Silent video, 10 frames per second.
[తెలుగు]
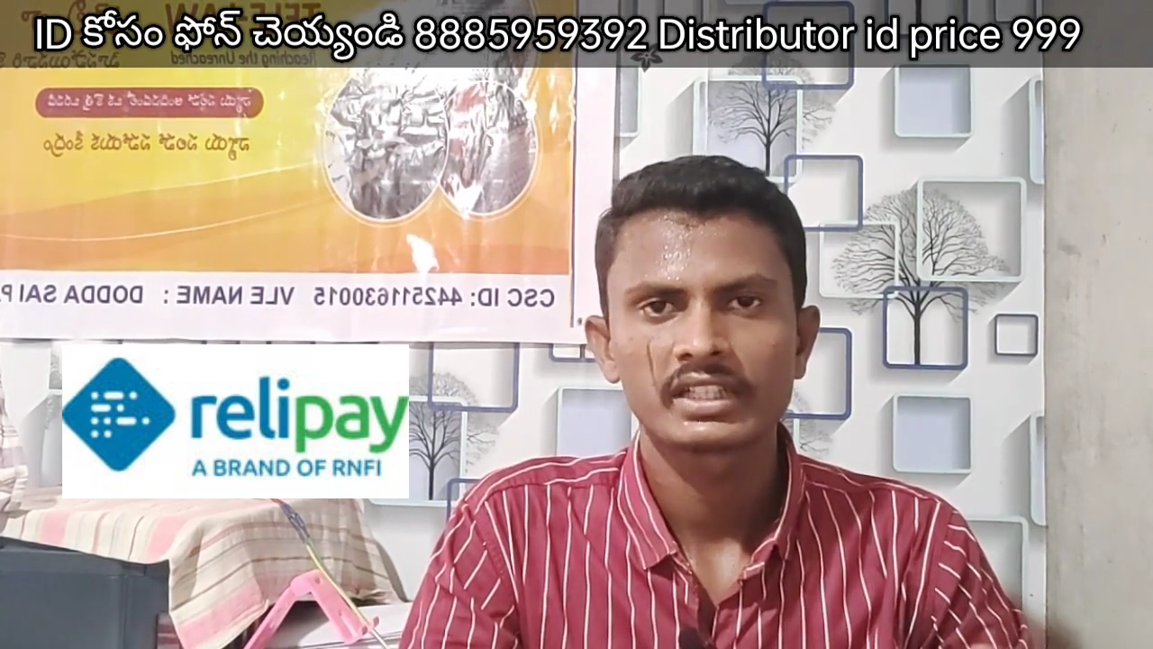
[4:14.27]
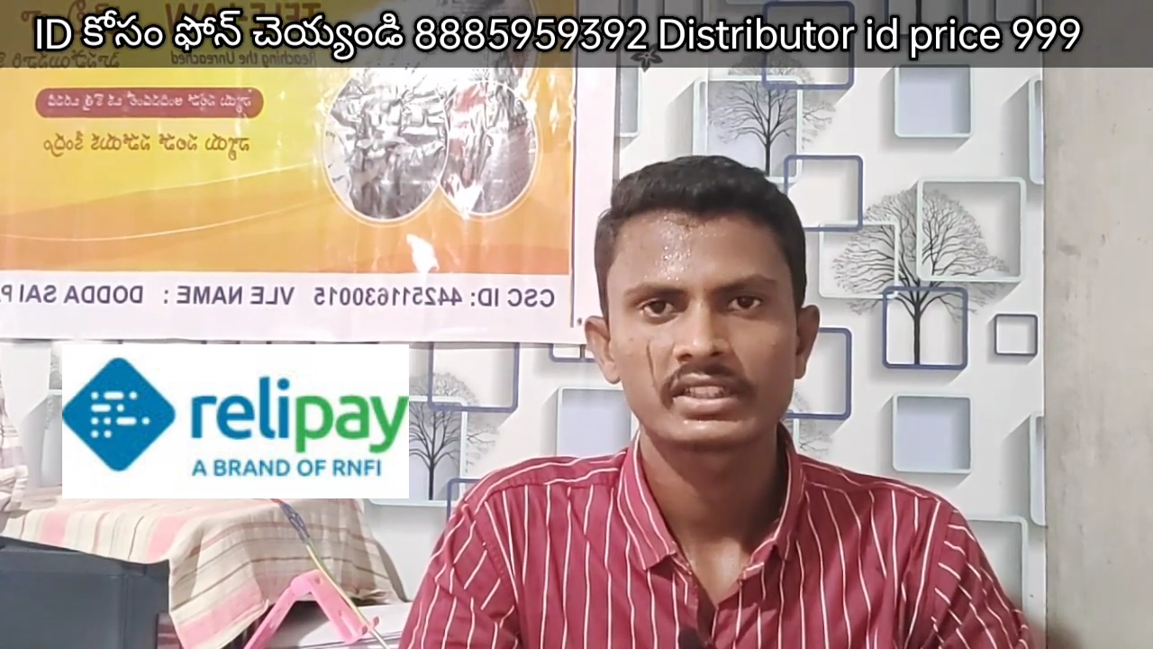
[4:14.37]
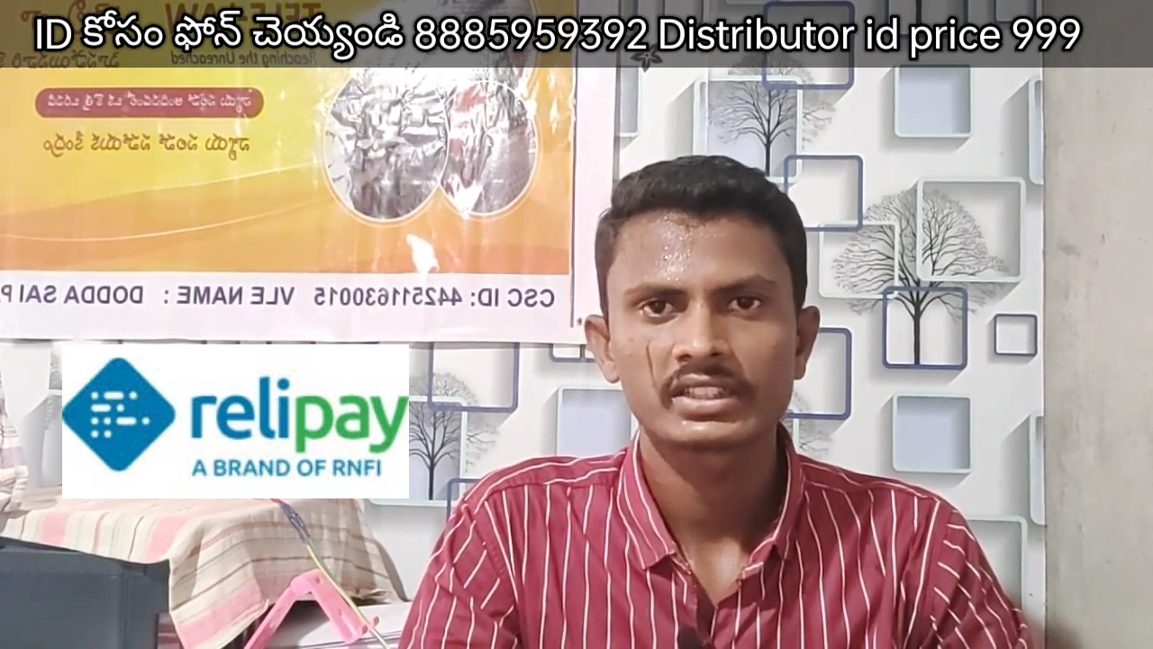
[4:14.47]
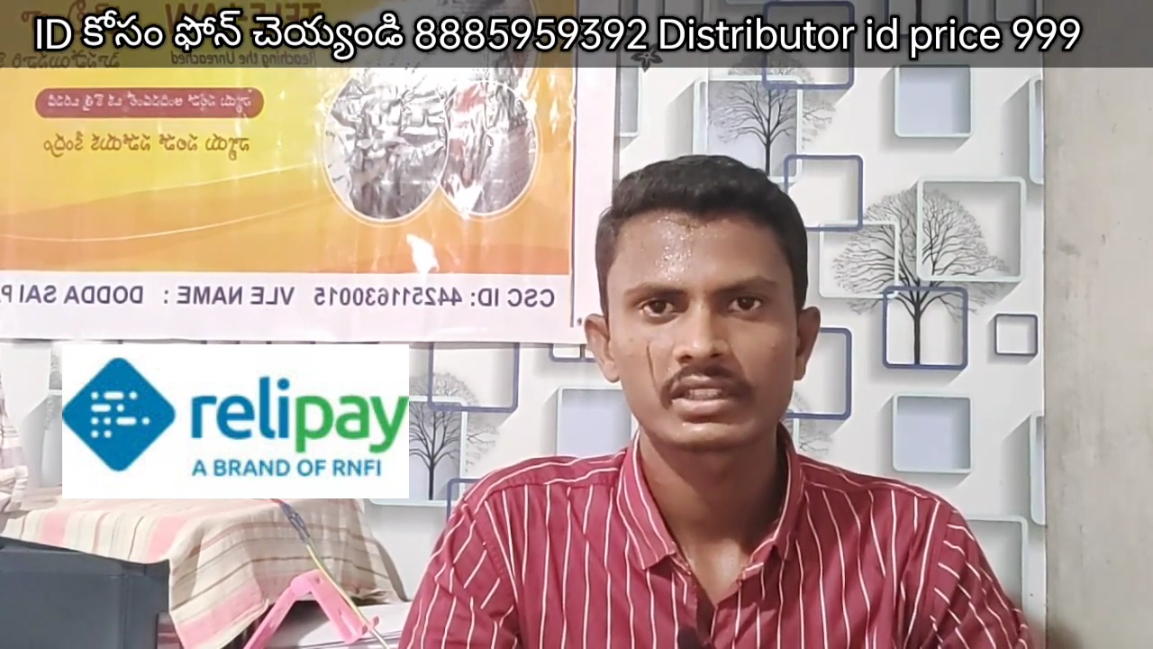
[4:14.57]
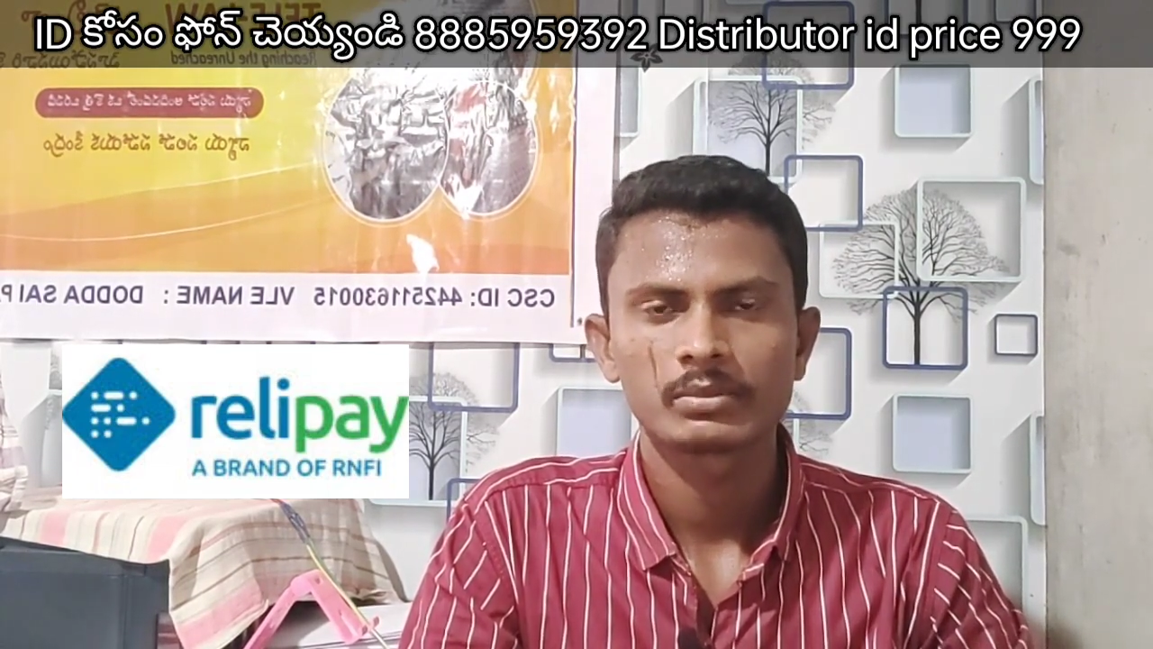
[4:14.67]

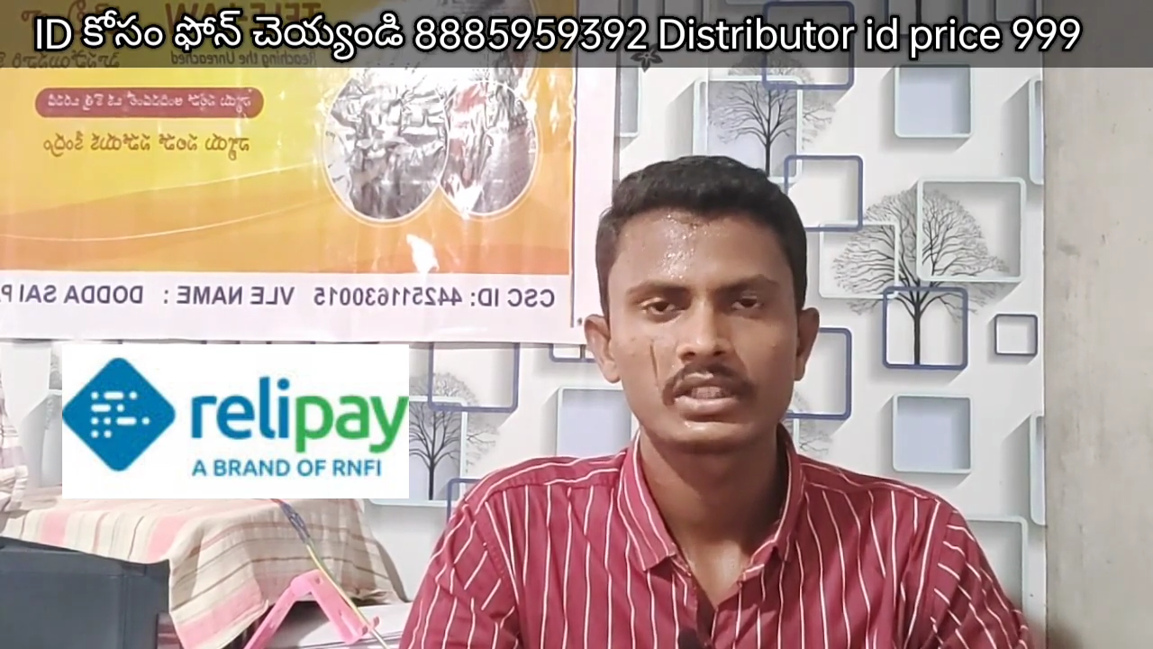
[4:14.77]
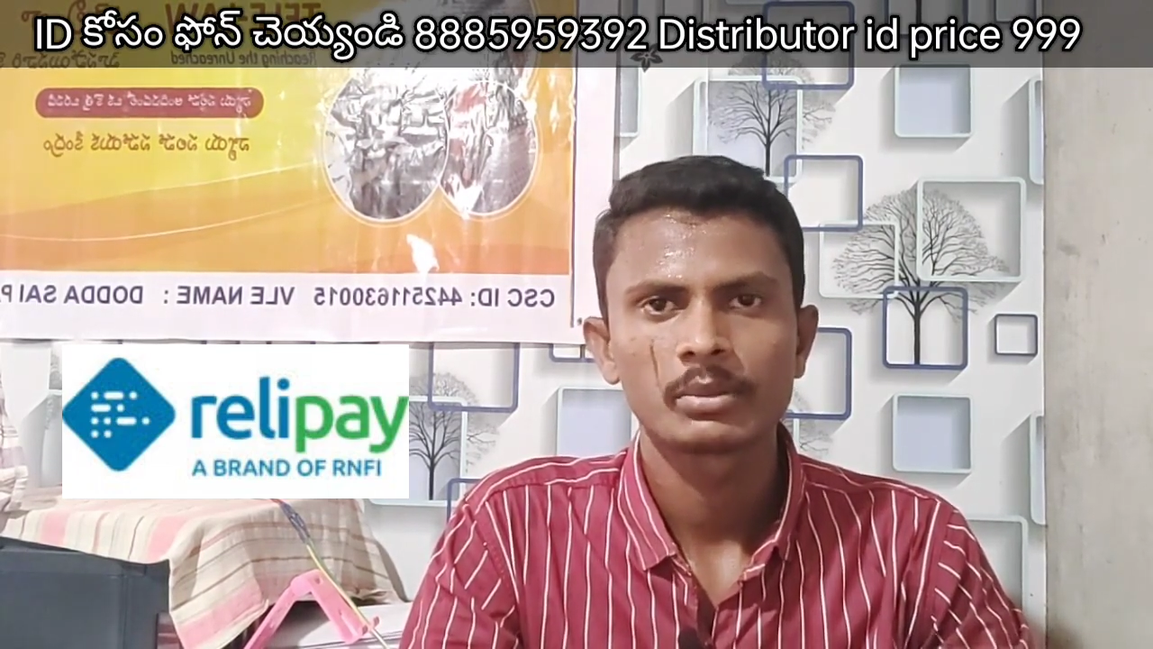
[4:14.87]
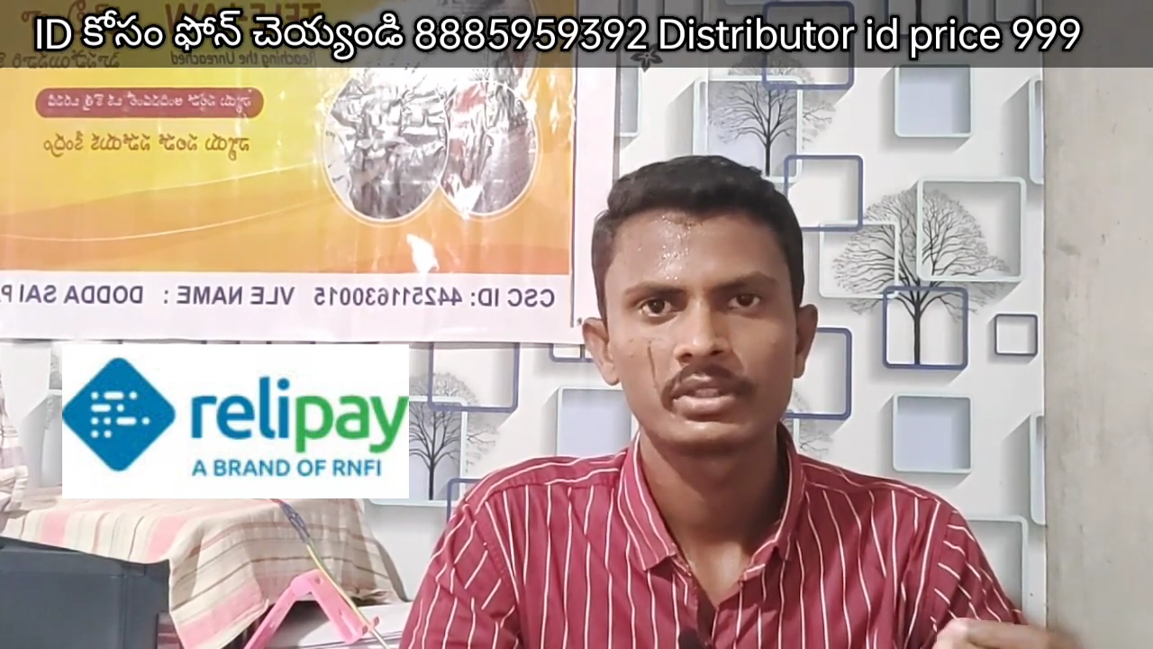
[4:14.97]
ట్రాన్సాక్షన్ మీ